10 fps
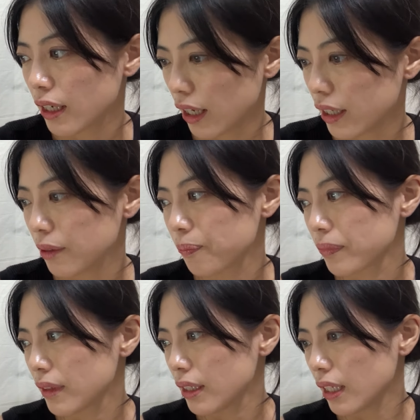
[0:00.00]
はい、
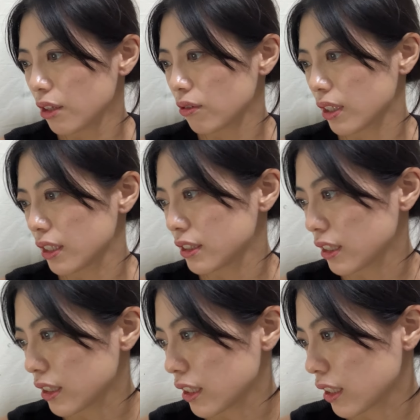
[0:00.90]
何の話
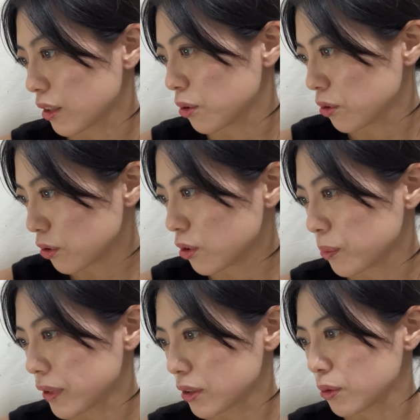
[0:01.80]
だったかというと、
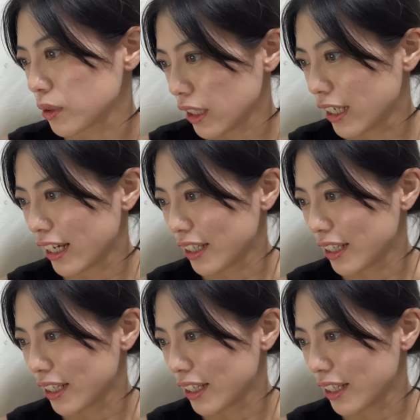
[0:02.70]
まあそうね、